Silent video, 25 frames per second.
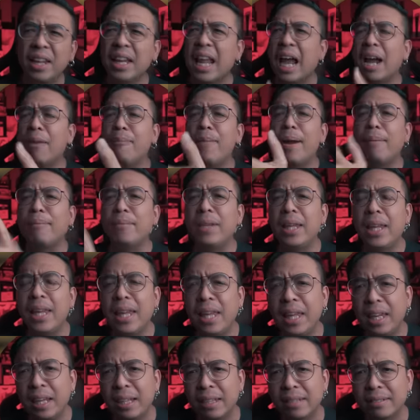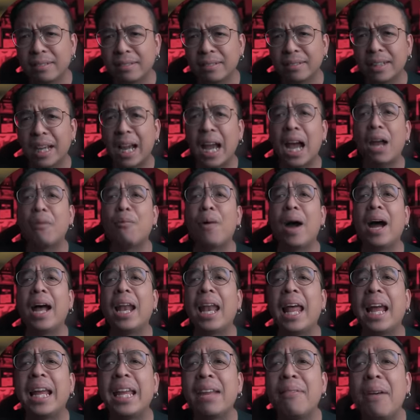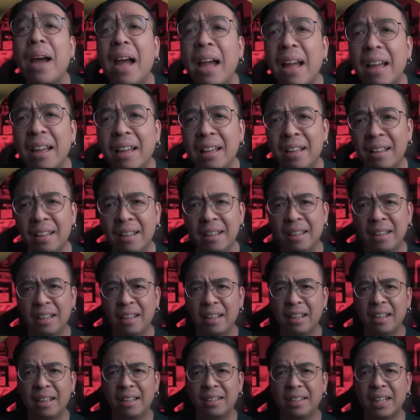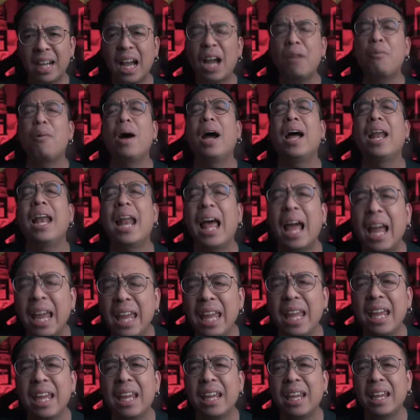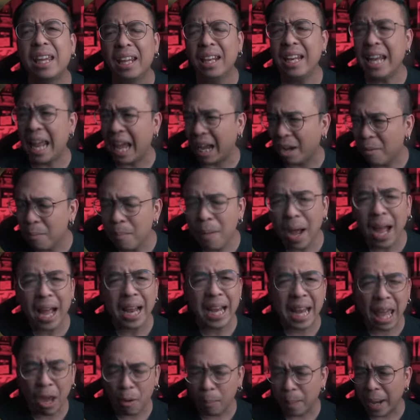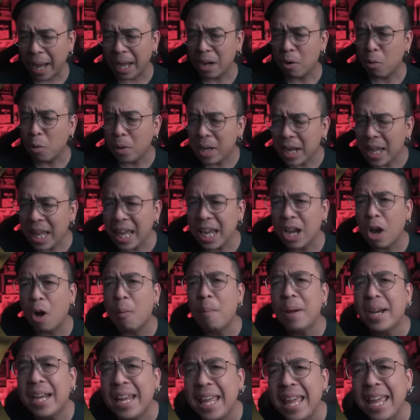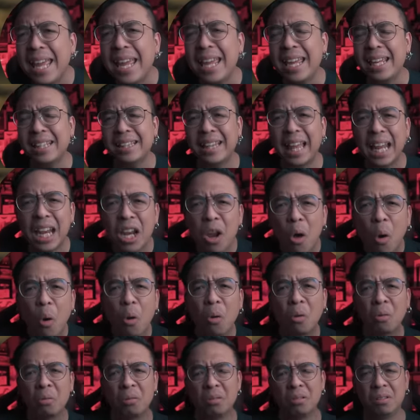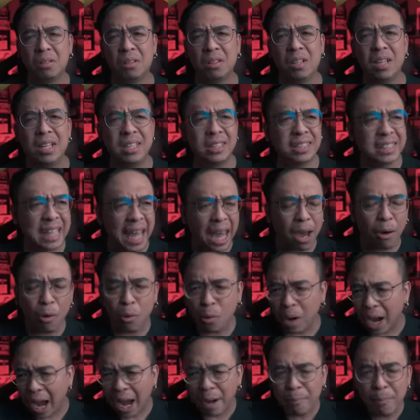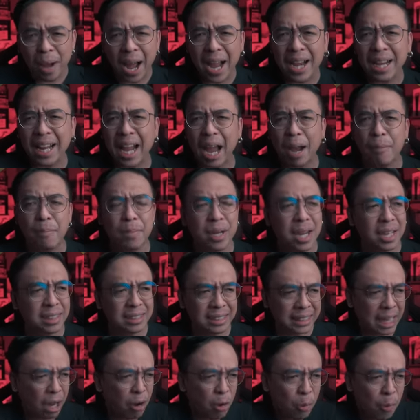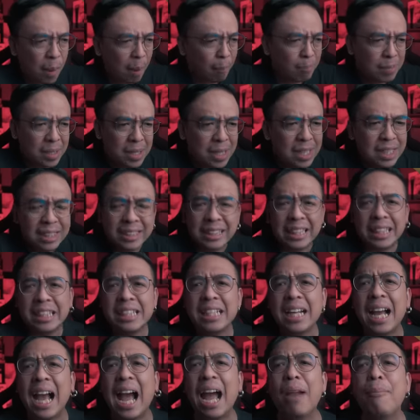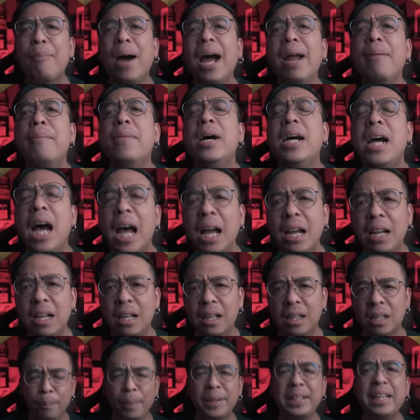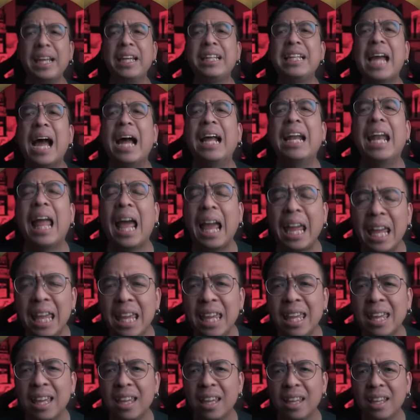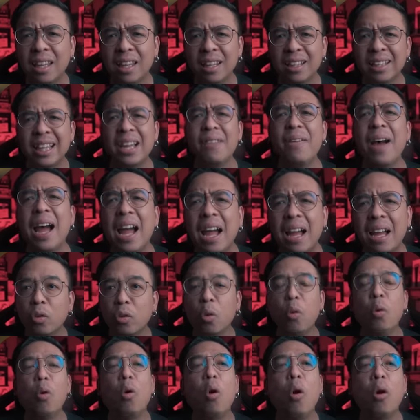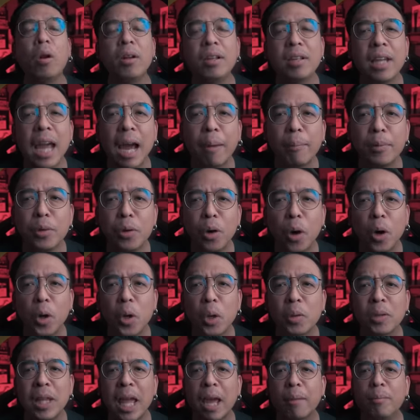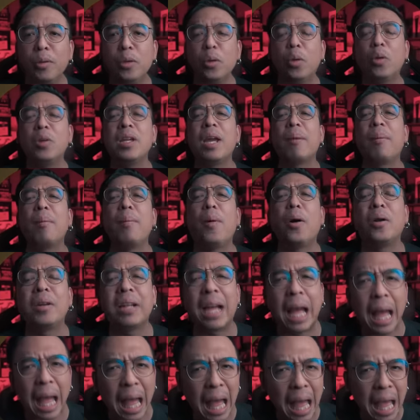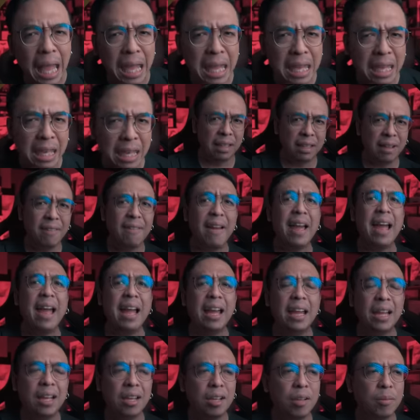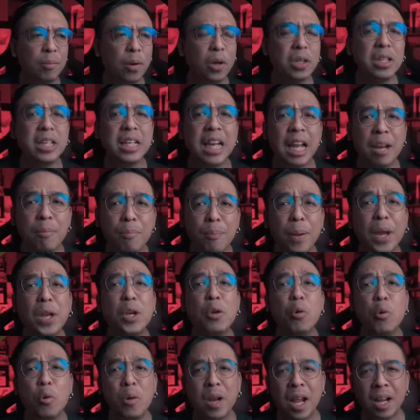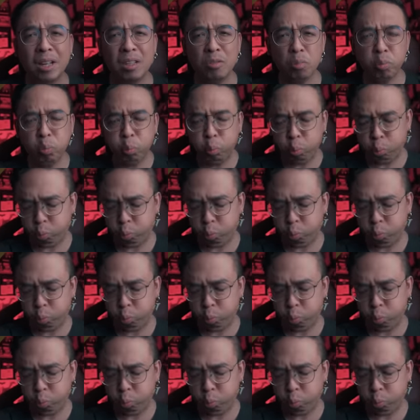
หนังแบบนี้จะคาดหวังอะไรใช่ปะคาดหวังอะไร หนังมาแนวพาโรดี้คอมดี้ตลก แซวการบ้านการเมืองแซวแบบสถานการณ์บ้านเมืองไปจริงจังไรใช่ปะทุกคนอยากไปดูหอเดียวแตกทุกคนอยากไปผ่อนคลายใช่ไหมเพราะฉะนั้นไปดูหนังที่